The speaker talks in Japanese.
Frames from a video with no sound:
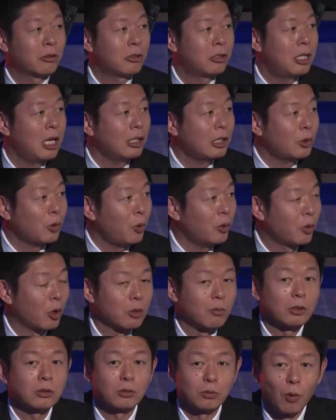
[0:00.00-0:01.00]
聞いたところに
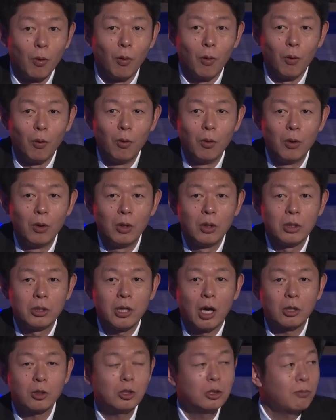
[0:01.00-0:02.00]
よりますと、
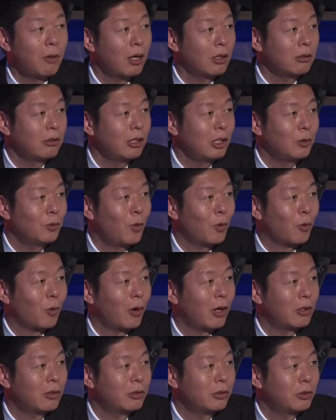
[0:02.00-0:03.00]
100万人を
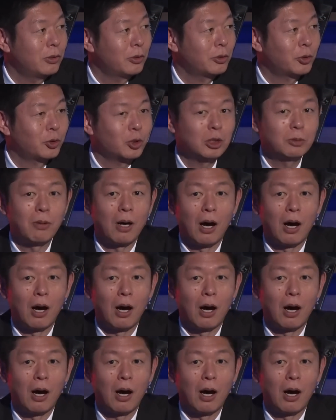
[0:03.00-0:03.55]
超えるユーチュー